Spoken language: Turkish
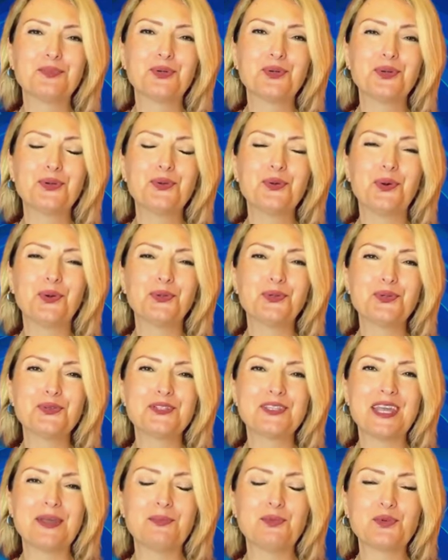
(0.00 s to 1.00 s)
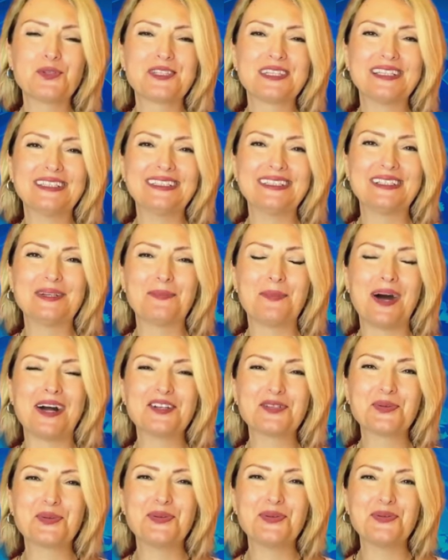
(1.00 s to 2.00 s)
Bugün 30 Temmuz Salı,
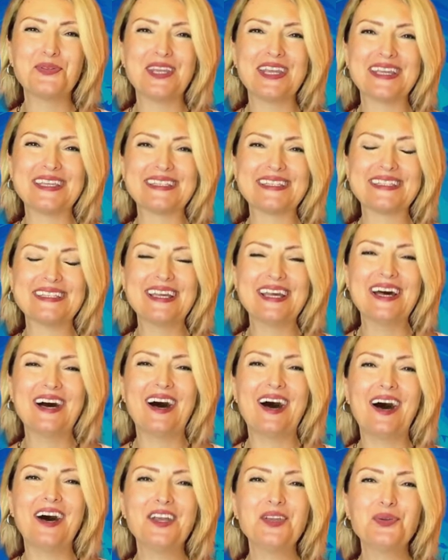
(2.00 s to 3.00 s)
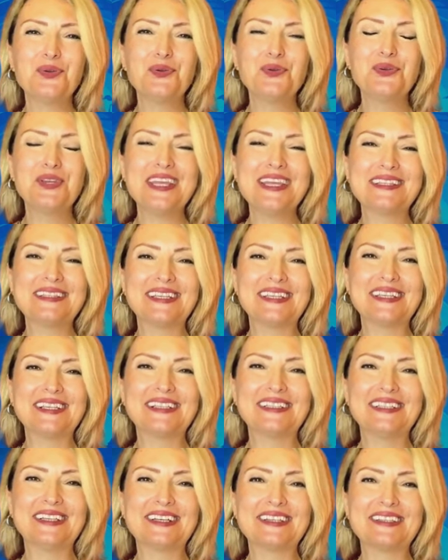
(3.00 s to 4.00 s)
Mars günündeyiz. Ay günün ilk
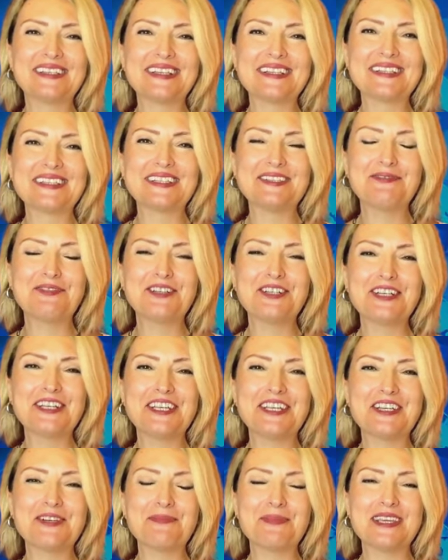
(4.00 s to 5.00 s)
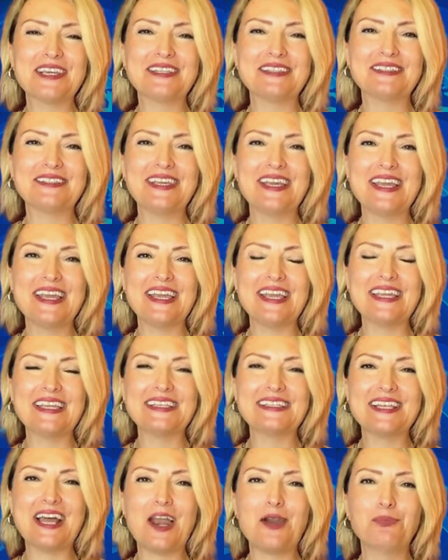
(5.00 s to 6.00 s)
dakikalarında 0.27'de
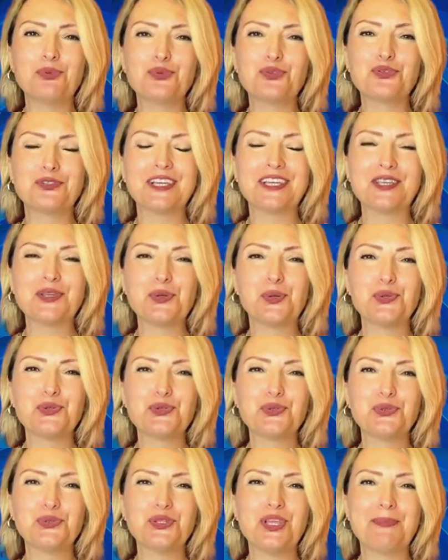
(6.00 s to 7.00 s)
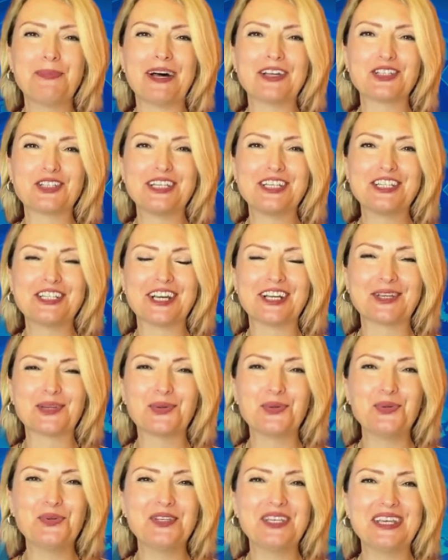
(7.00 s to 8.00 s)
İkizler Burcu'ndaki yolculuğuna başlayacak
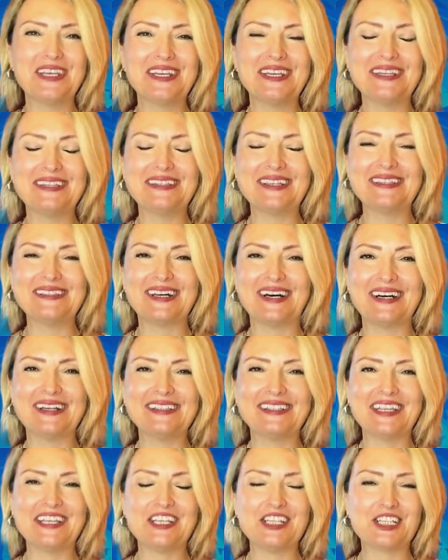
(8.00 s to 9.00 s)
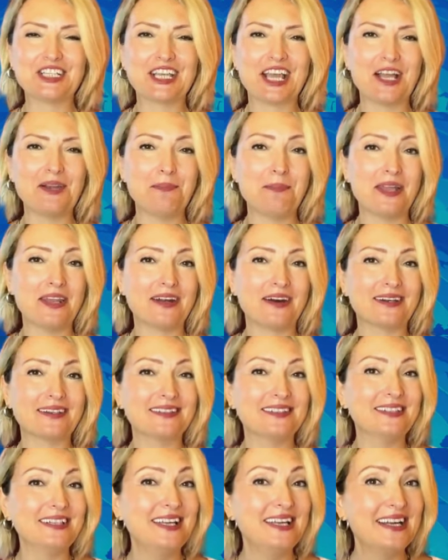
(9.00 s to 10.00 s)
gün genelinde daha değişken,
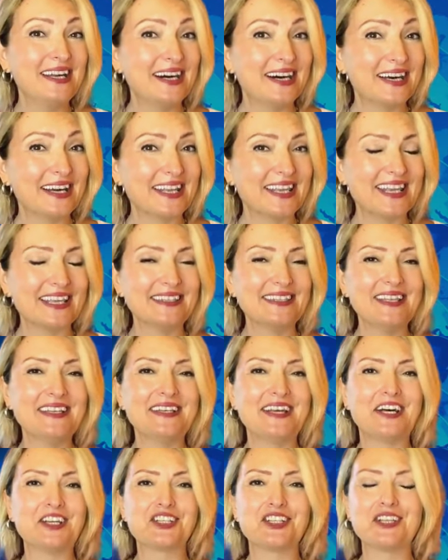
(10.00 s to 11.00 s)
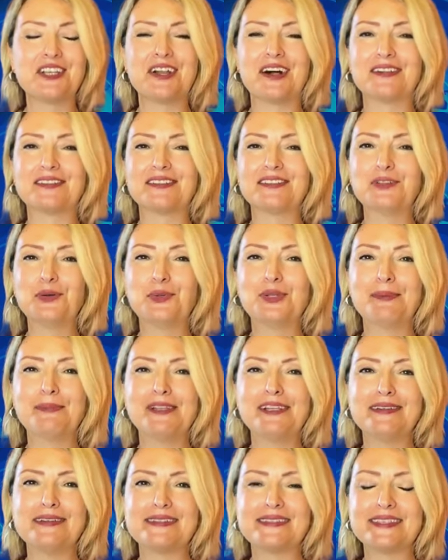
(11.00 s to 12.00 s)
meraklı, hareketli enerjiler altında
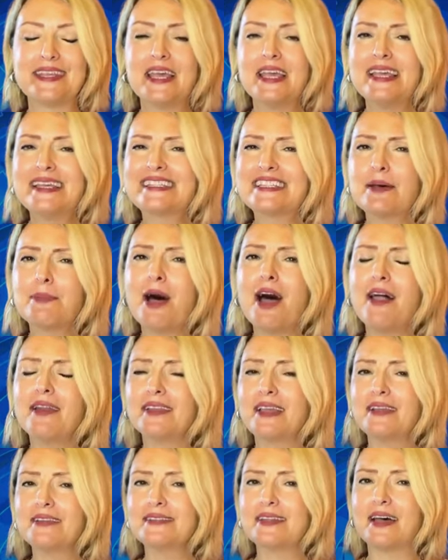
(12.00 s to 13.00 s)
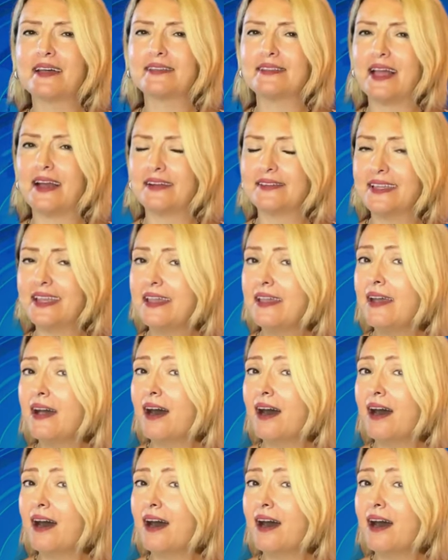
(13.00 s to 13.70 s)
olabiliriz. Sabah erken saatlerde